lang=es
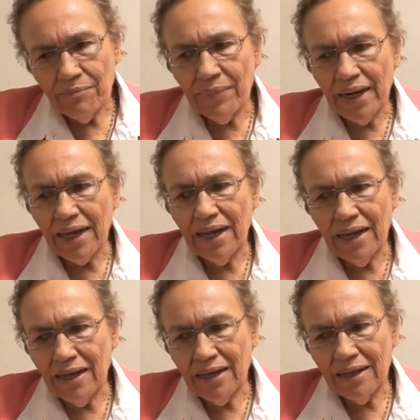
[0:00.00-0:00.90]

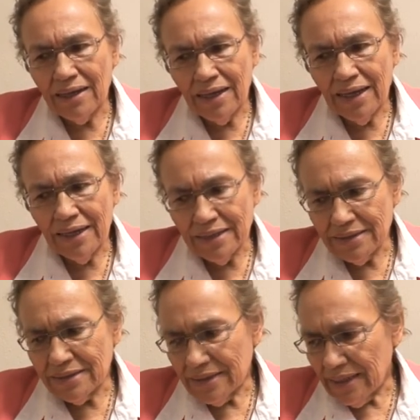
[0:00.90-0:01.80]
para
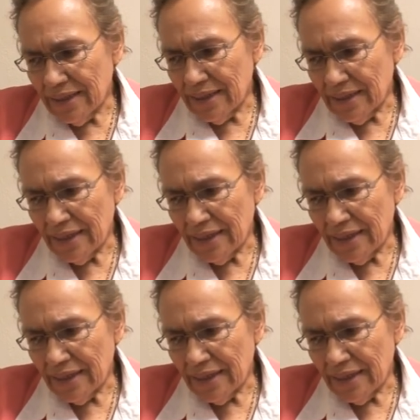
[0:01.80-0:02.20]
este,